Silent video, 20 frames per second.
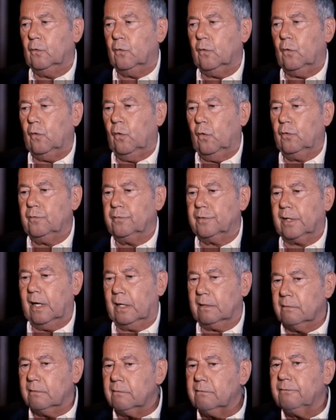Und
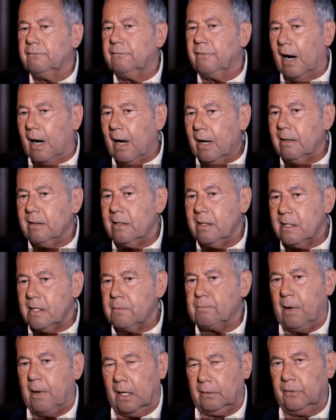dann war
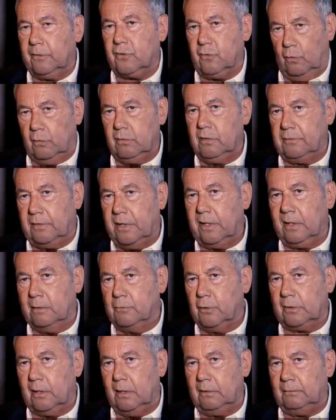ich praktisch ohne
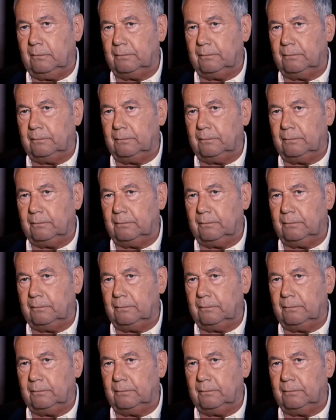Pflegemutter.